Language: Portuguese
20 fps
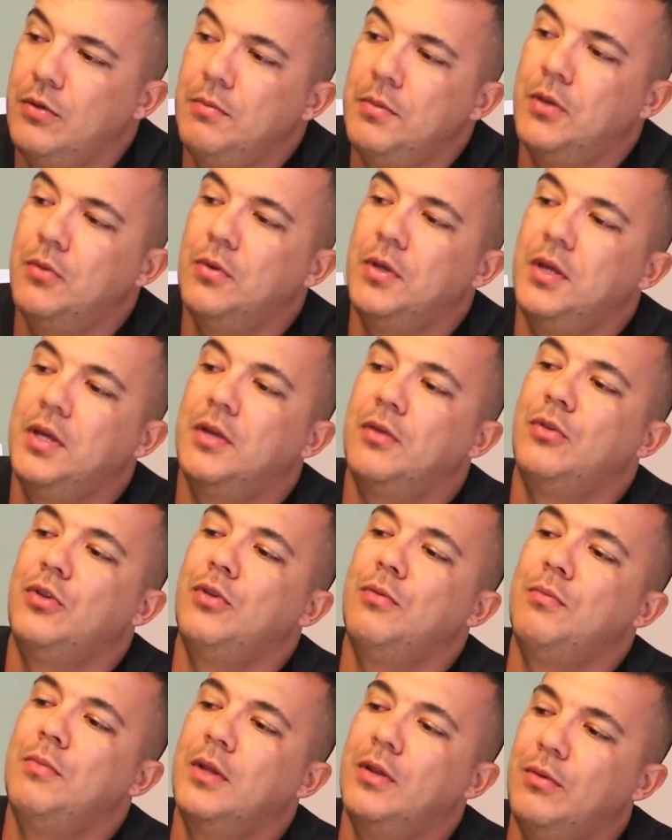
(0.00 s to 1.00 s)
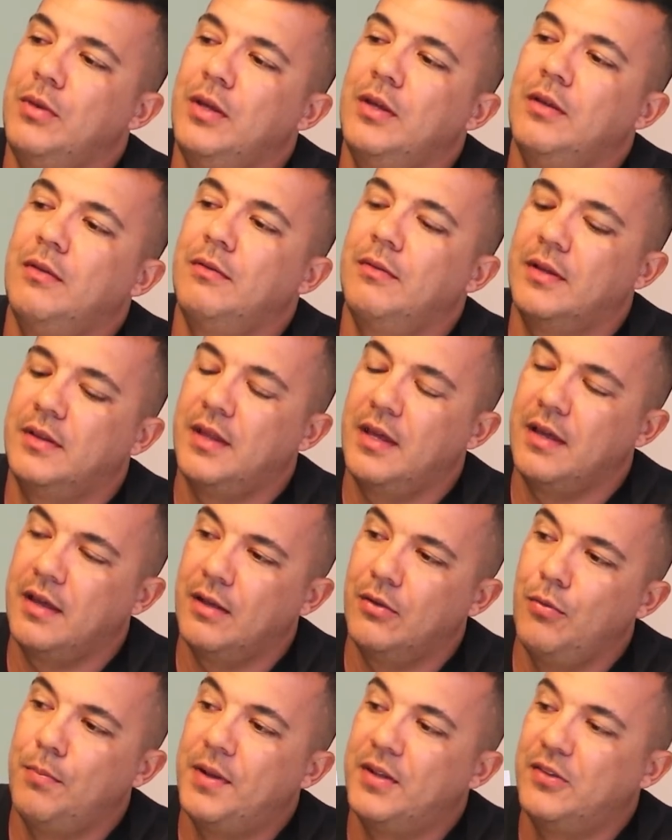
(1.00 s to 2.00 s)
diminuindo, diminuindo, até que
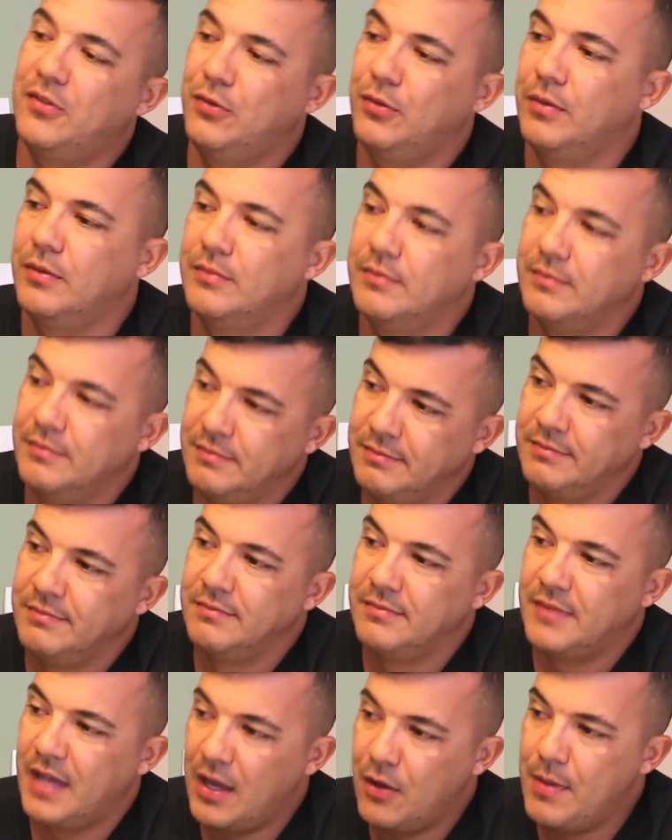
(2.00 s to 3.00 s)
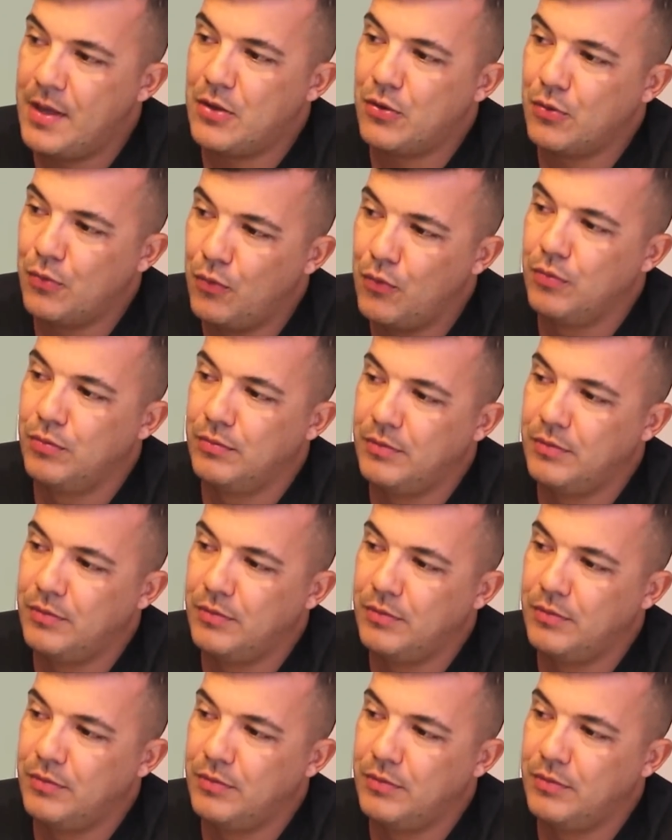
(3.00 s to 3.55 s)
a dor passou. Aí o médico